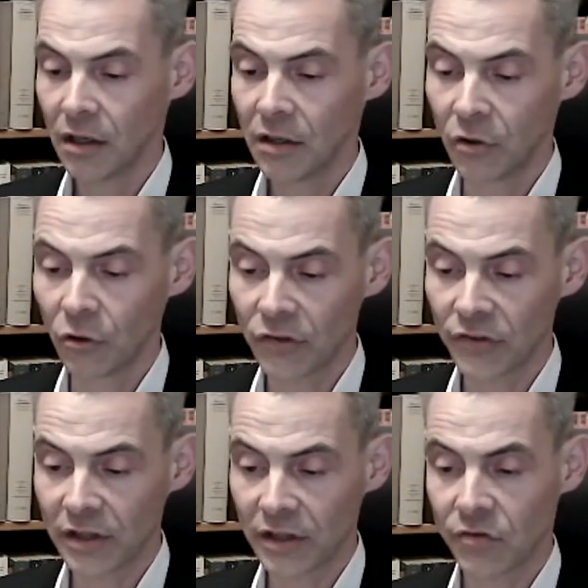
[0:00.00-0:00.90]
die
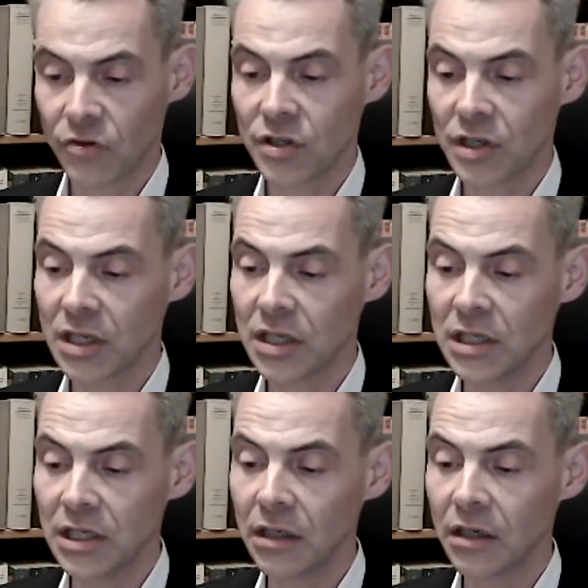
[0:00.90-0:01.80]
Rucksäcke zwischen den
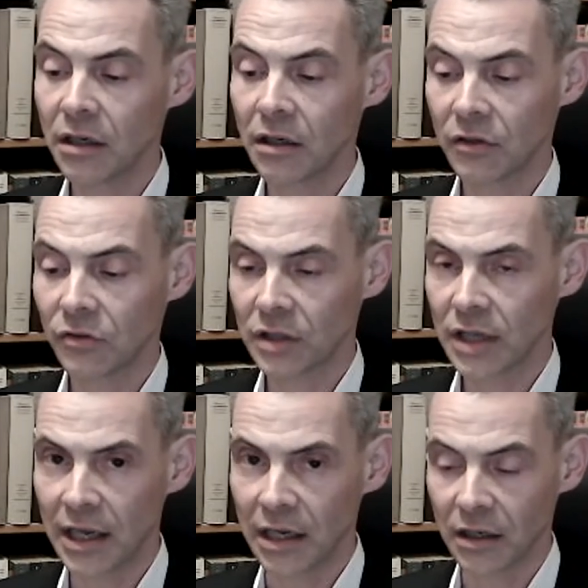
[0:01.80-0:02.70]
Knien. Es wird
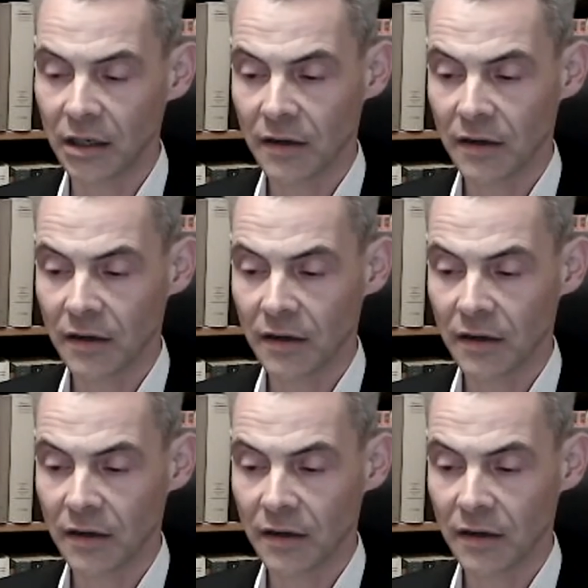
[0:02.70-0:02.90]
eng.